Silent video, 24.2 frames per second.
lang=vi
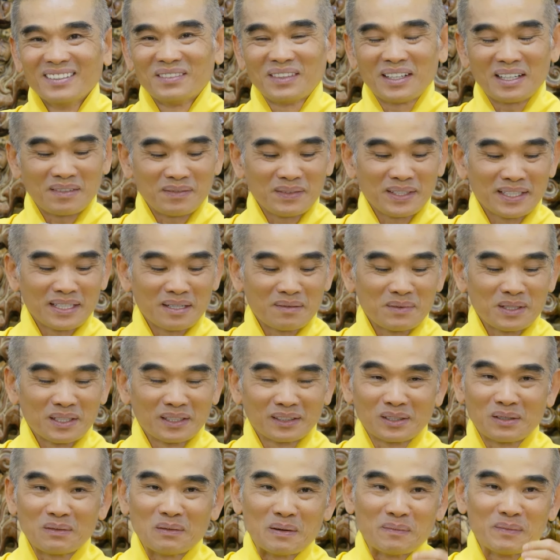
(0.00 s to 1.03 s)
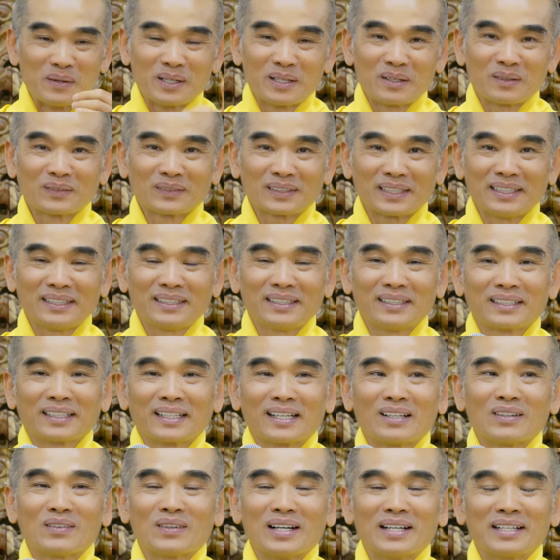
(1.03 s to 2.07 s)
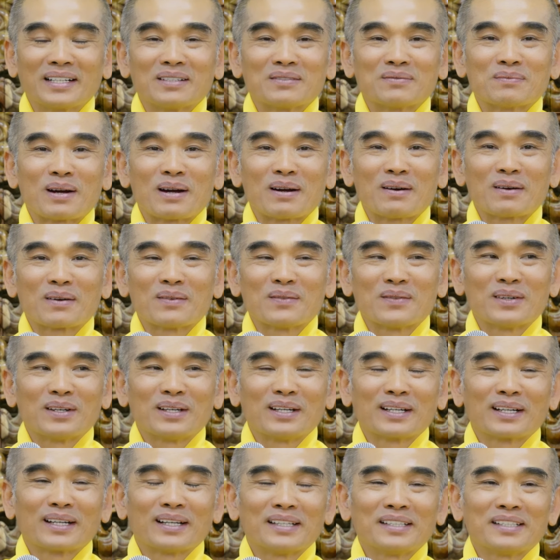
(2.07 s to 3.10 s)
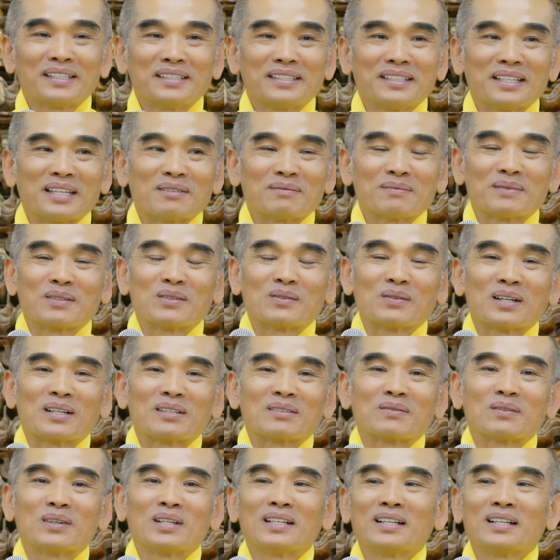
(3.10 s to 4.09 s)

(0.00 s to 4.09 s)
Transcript: Mà bây giờ mình tu mình không thấy được nhân quả nghiệp báo của mình là kể như vậy mình qua